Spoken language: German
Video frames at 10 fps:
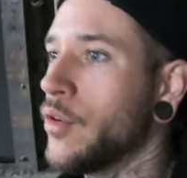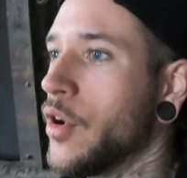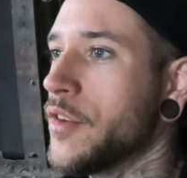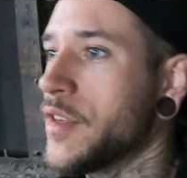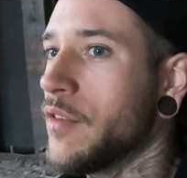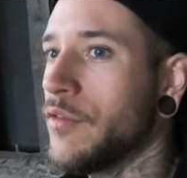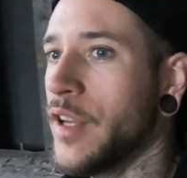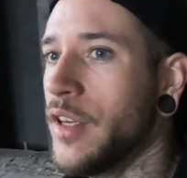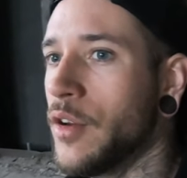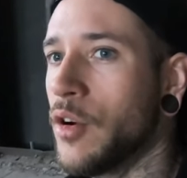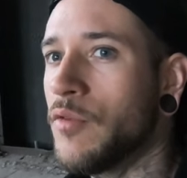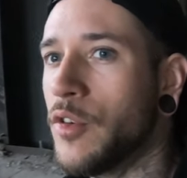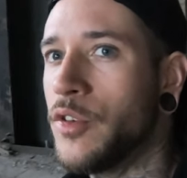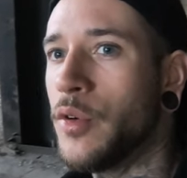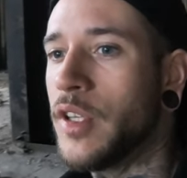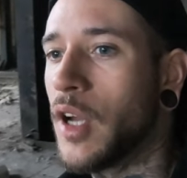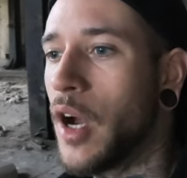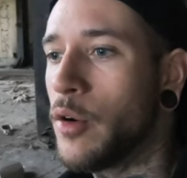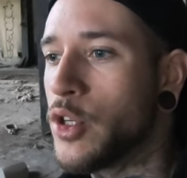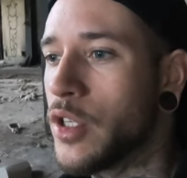Du hörst den Wind irgendwo
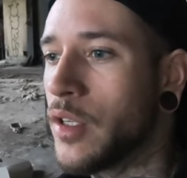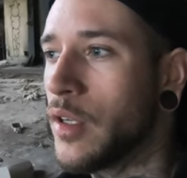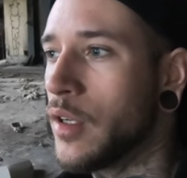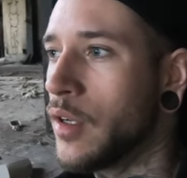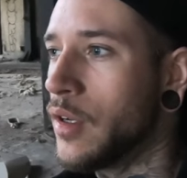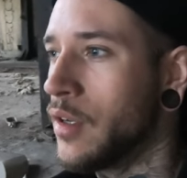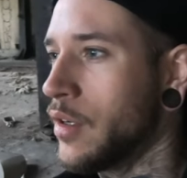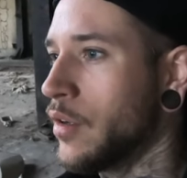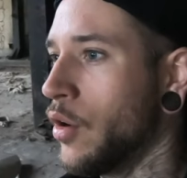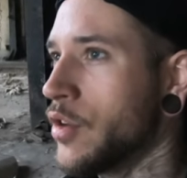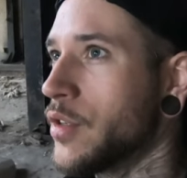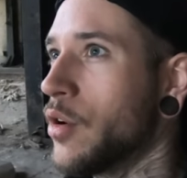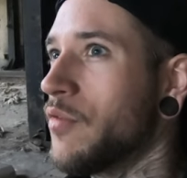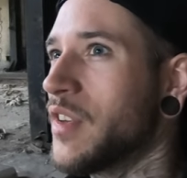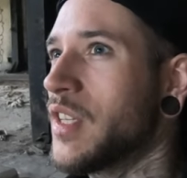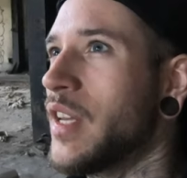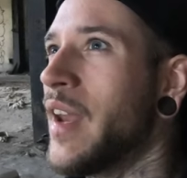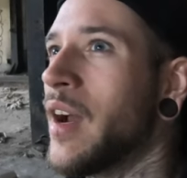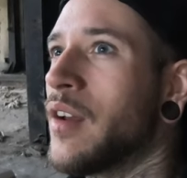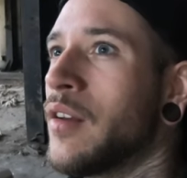durchrauschen hörst irgendwas
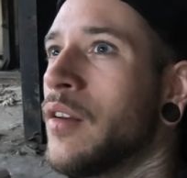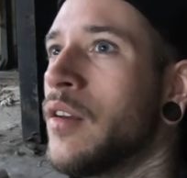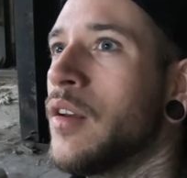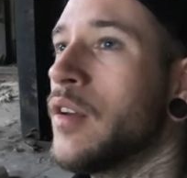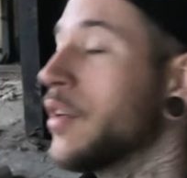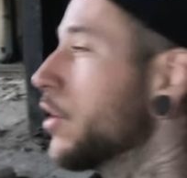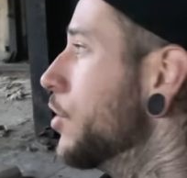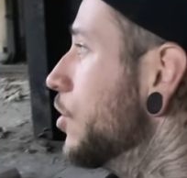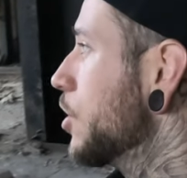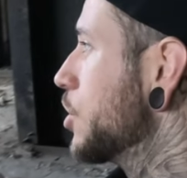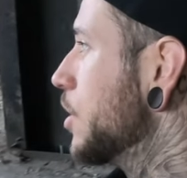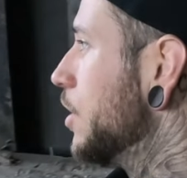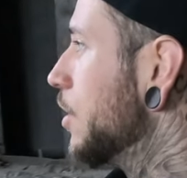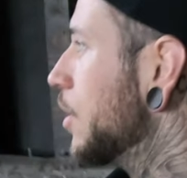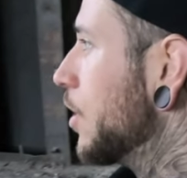knacken, knirschen.